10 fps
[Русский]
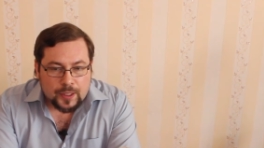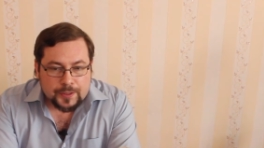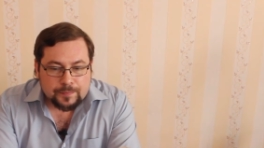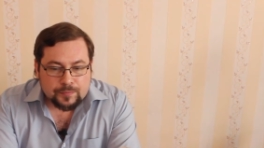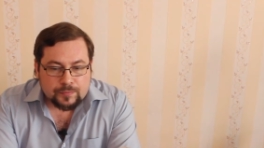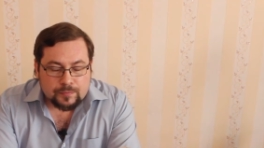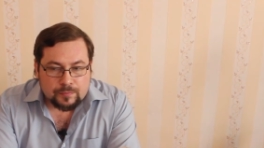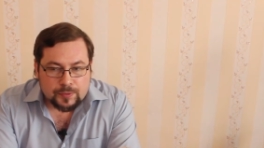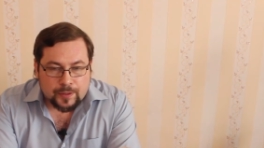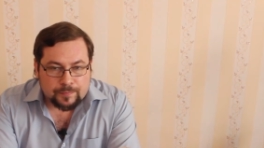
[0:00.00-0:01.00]
И
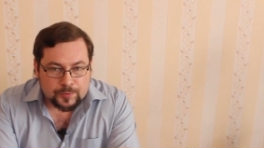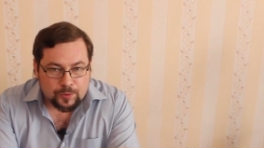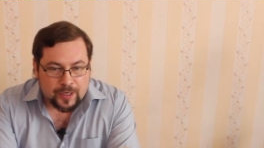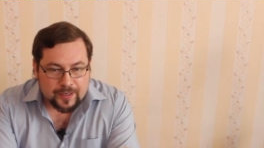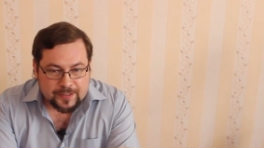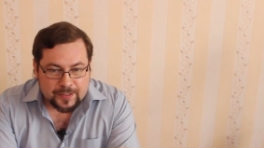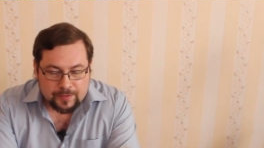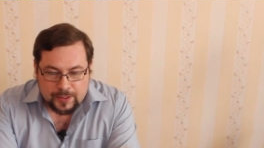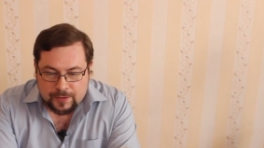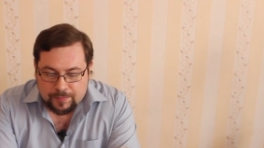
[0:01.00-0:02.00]
было много разных
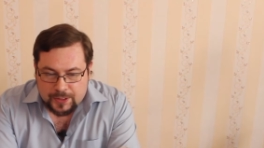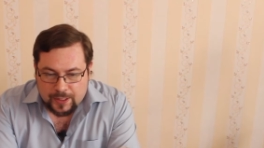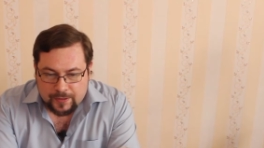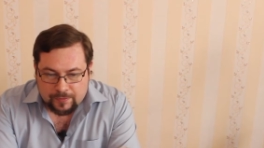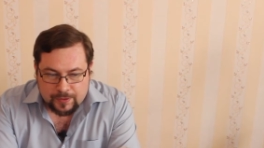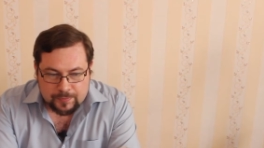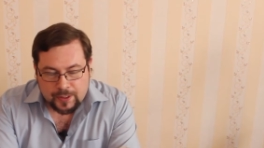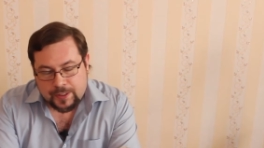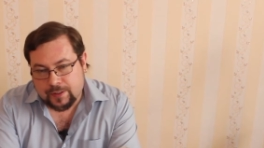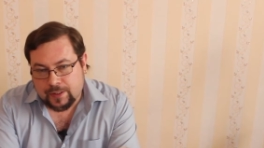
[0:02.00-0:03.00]
версий, писали как в
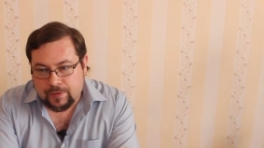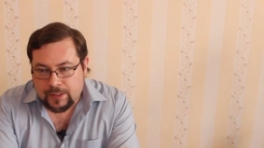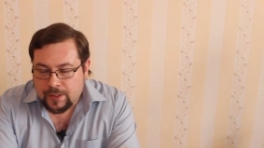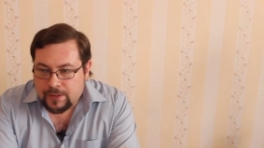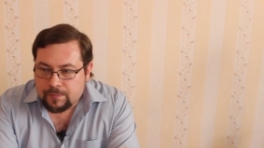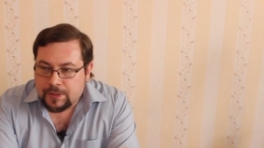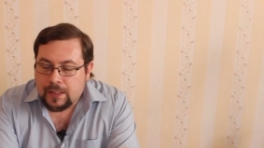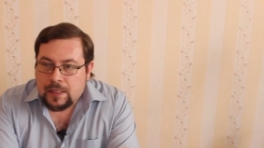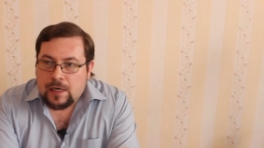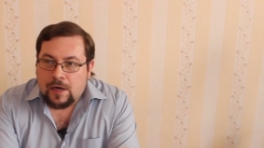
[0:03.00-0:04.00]
комментариях, так и ВКонтакте мне.
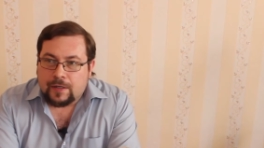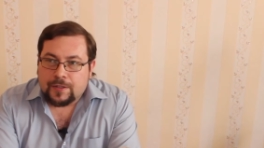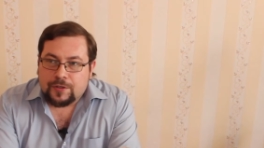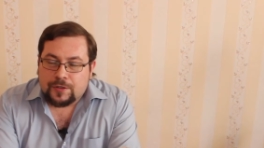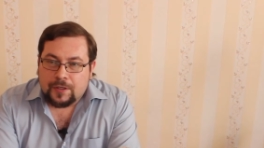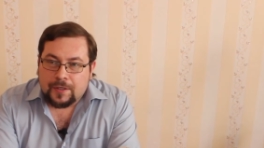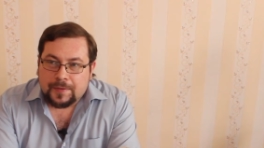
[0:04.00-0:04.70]
Значит,